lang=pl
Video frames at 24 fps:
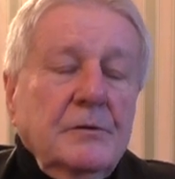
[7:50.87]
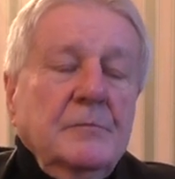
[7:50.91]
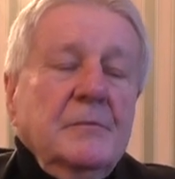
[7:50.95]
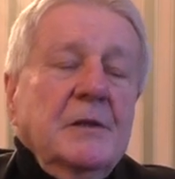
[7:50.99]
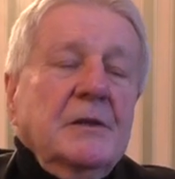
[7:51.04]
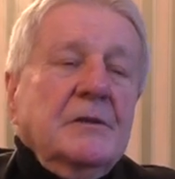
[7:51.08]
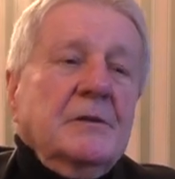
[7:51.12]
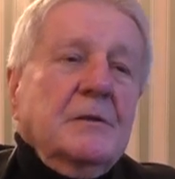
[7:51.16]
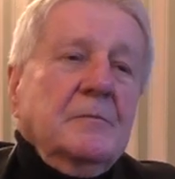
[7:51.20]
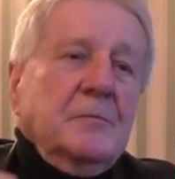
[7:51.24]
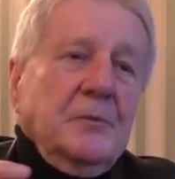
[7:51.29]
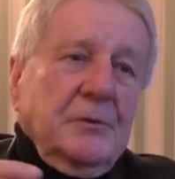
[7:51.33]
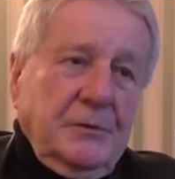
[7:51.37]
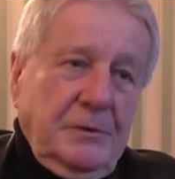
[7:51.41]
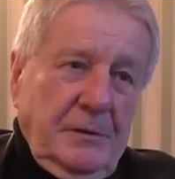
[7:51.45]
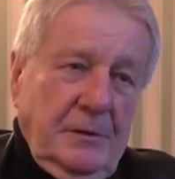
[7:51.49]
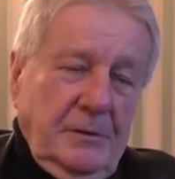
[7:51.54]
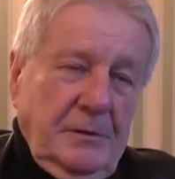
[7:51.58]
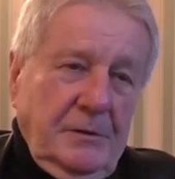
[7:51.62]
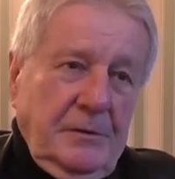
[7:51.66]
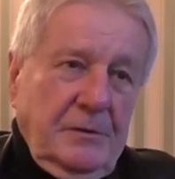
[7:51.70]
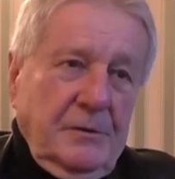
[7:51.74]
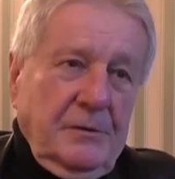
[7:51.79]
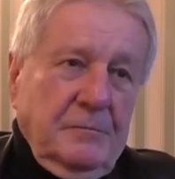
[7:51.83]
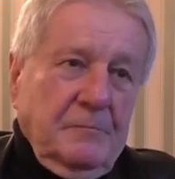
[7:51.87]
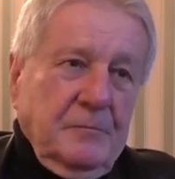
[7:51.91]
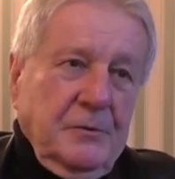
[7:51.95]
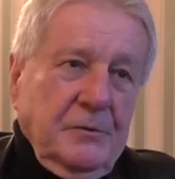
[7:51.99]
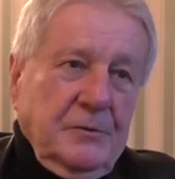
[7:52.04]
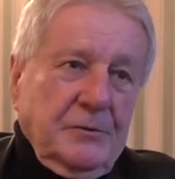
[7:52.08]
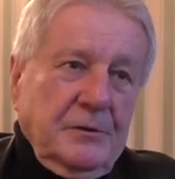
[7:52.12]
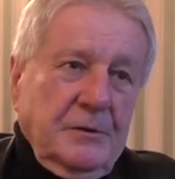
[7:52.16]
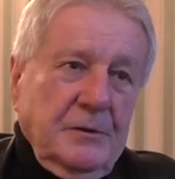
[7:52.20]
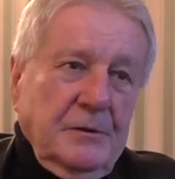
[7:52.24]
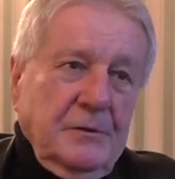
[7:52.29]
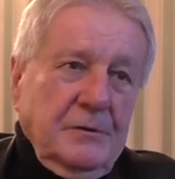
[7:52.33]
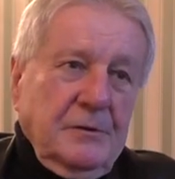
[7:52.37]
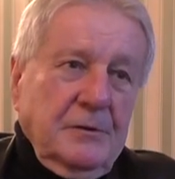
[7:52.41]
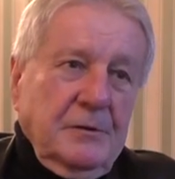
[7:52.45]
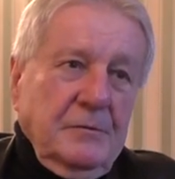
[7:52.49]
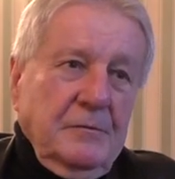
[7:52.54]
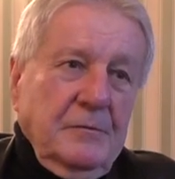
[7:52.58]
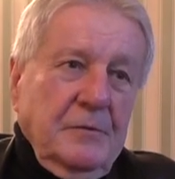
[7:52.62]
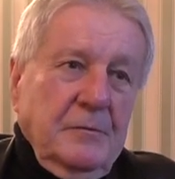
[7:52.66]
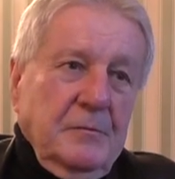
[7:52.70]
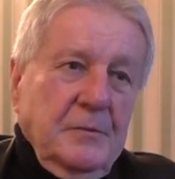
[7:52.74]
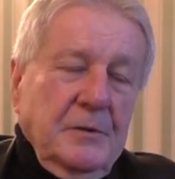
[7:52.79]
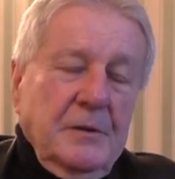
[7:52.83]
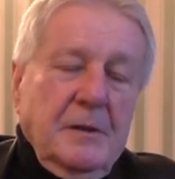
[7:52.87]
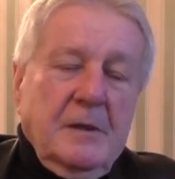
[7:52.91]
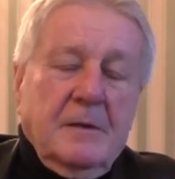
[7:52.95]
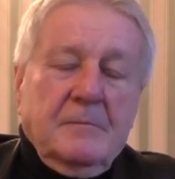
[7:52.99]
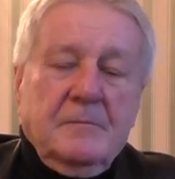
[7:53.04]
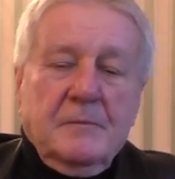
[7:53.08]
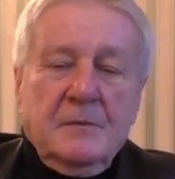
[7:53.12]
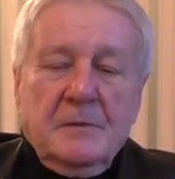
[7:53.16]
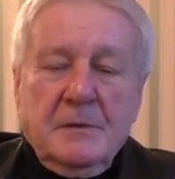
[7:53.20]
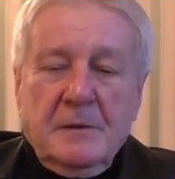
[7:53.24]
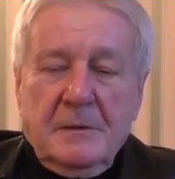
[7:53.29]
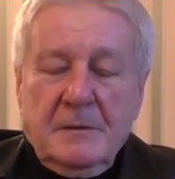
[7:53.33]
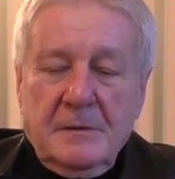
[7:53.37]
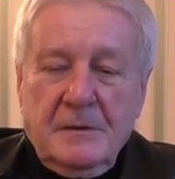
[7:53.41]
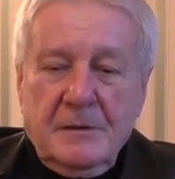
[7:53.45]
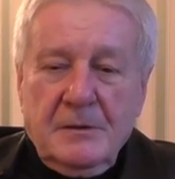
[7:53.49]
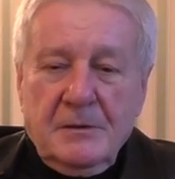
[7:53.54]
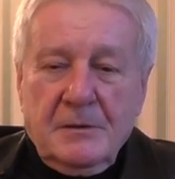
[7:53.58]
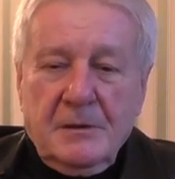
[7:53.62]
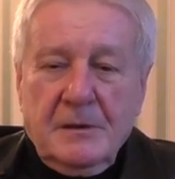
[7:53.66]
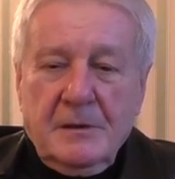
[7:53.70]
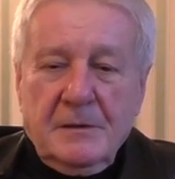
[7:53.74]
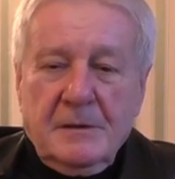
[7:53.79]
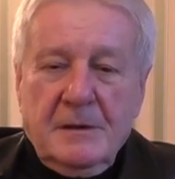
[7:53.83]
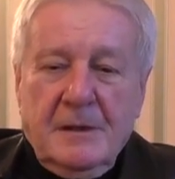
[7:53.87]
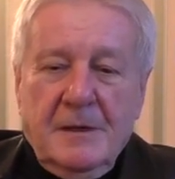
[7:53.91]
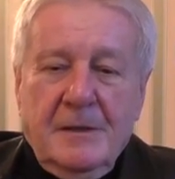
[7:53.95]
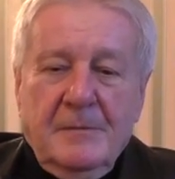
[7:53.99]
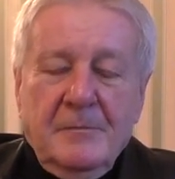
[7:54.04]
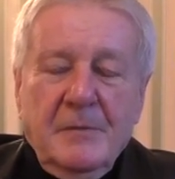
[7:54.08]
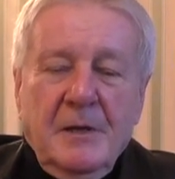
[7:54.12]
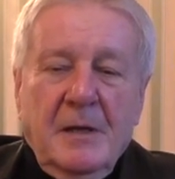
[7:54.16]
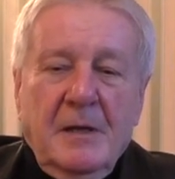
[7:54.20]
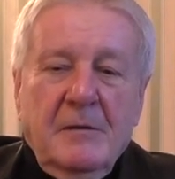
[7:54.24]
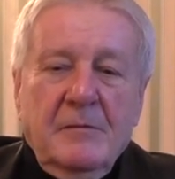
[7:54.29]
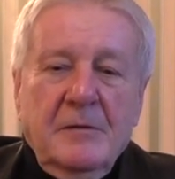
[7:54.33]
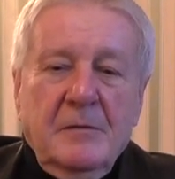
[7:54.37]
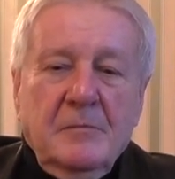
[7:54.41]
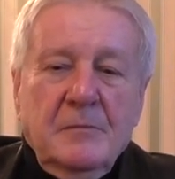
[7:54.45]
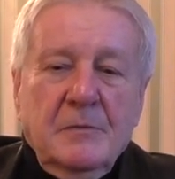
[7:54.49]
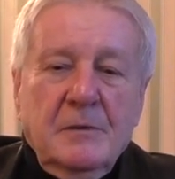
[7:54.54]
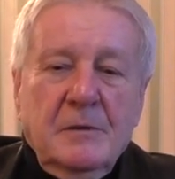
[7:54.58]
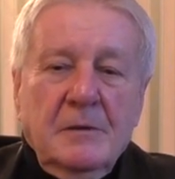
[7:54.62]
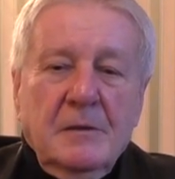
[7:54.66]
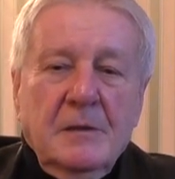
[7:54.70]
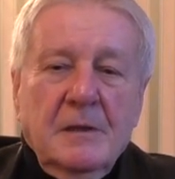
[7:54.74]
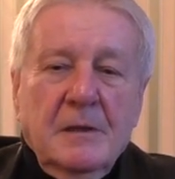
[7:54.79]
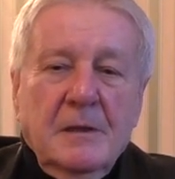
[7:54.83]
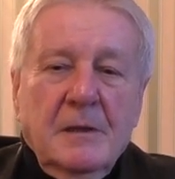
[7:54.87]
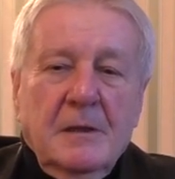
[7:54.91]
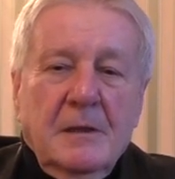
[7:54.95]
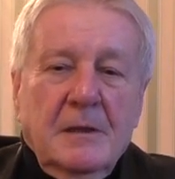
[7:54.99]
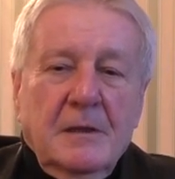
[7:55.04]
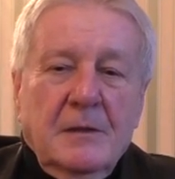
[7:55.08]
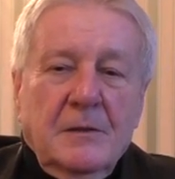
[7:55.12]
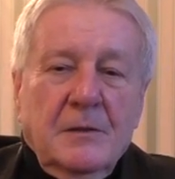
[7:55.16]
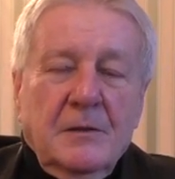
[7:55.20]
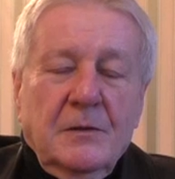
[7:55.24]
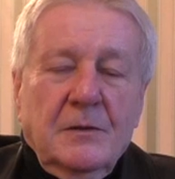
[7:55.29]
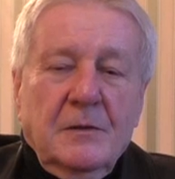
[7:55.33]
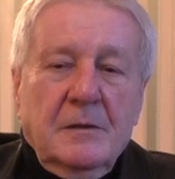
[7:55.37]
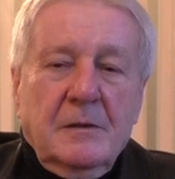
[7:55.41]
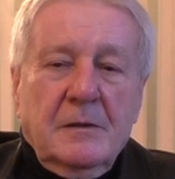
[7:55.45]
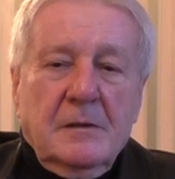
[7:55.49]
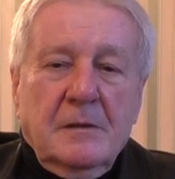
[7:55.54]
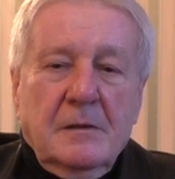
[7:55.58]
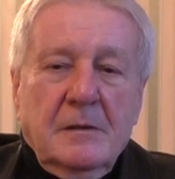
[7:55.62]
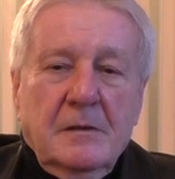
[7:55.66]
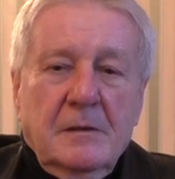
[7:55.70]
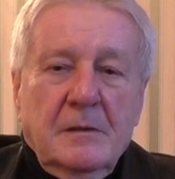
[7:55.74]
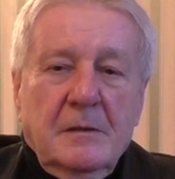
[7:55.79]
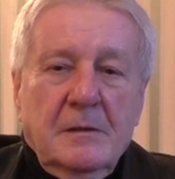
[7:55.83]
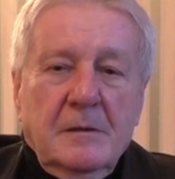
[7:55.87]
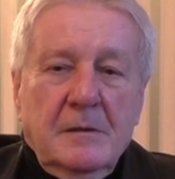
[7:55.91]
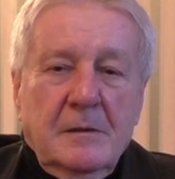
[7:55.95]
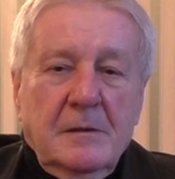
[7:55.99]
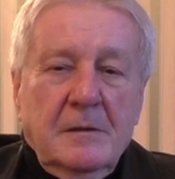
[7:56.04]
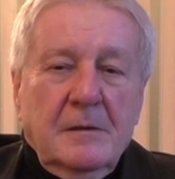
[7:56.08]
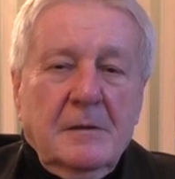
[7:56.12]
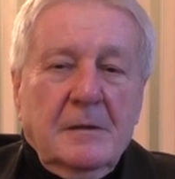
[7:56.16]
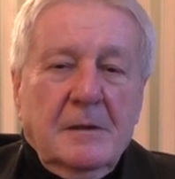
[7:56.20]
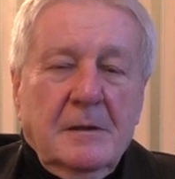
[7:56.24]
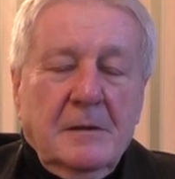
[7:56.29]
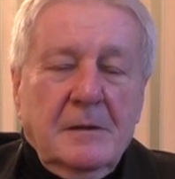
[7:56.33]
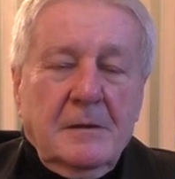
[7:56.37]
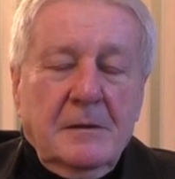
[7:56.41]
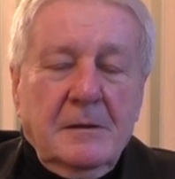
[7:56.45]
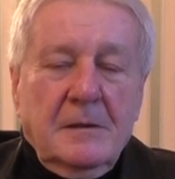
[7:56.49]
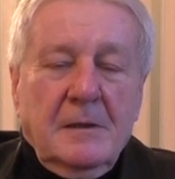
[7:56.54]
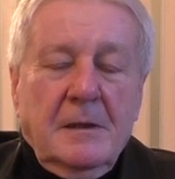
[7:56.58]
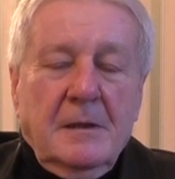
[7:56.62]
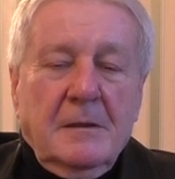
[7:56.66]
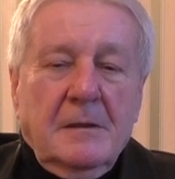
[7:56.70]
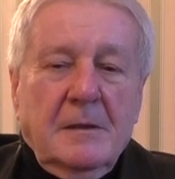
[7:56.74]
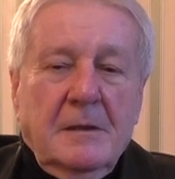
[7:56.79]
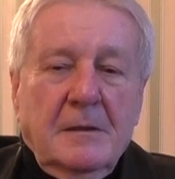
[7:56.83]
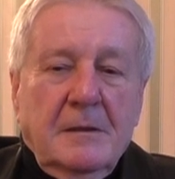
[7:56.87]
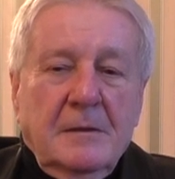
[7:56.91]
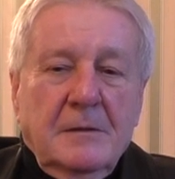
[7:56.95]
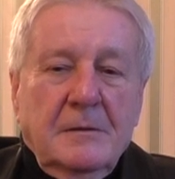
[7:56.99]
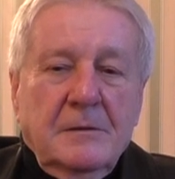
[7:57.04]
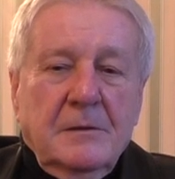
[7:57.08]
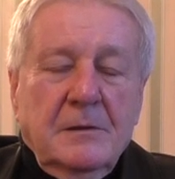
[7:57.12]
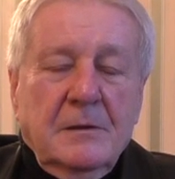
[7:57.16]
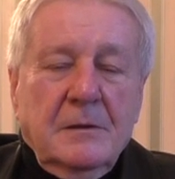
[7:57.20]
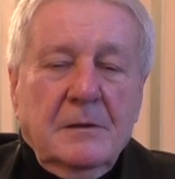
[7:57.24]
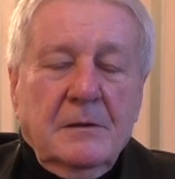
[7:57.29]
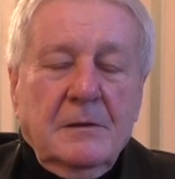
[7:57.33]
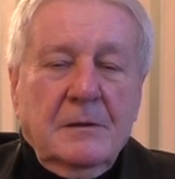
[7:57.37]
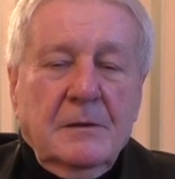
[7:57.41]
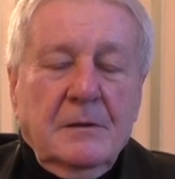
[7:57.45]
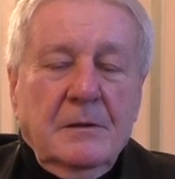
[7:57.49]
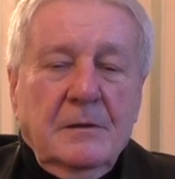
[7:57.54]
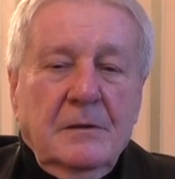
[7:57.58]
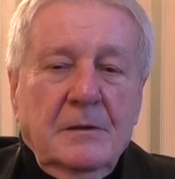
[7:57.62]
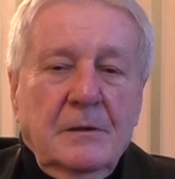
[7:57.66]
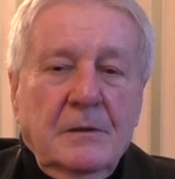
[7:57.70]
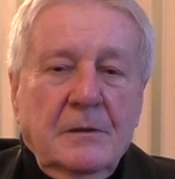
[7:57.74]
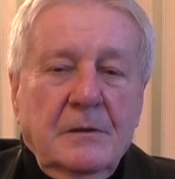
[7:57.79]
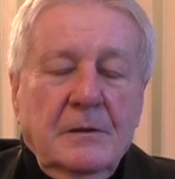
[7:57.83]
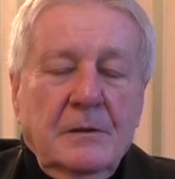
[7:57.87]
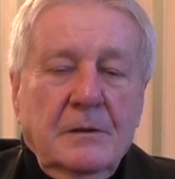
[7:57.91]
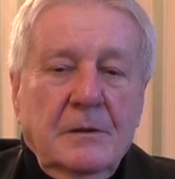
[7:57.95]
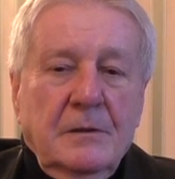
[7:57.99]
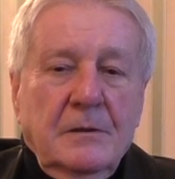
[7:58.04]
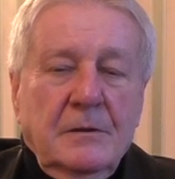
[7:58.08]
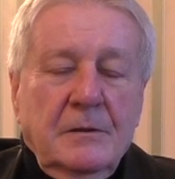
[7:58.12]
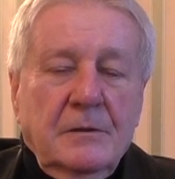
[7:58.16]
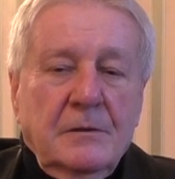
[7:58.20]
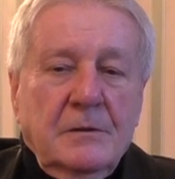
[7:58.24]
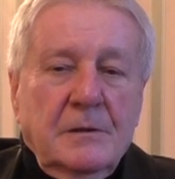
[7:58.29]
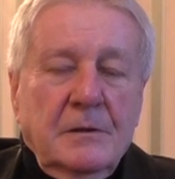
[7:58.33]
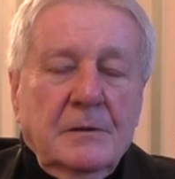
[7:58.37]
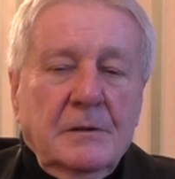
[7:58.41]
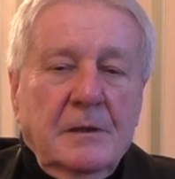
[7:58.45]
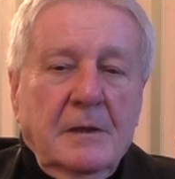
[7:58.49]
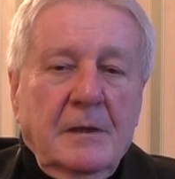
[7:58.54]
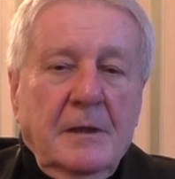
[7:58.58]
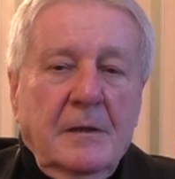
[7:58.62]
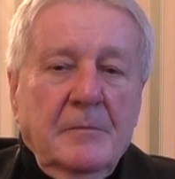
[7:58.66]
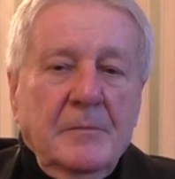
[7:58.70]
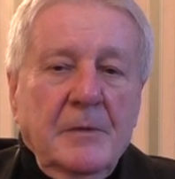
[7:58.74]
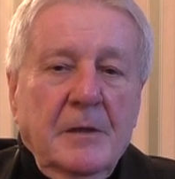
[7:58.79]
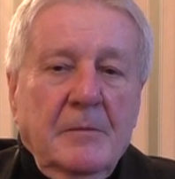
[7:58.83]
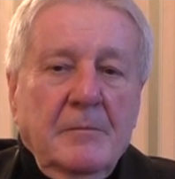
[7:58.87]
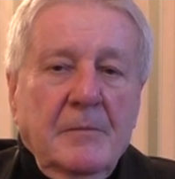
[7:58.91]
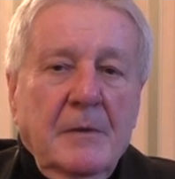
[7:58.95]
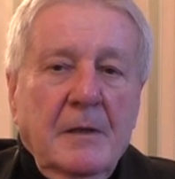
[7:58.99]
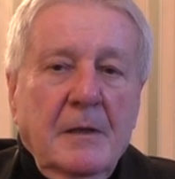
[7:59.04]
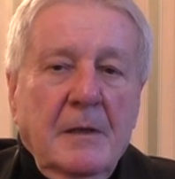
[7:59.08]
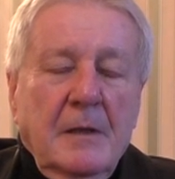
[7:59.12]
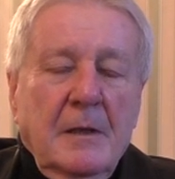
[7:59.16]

Mnie się poszczęci, poszczęściło, bo ja nie, nieźle zarabiałem i, i, i, i nadal nie, nie, nie, nieźle zarabiam.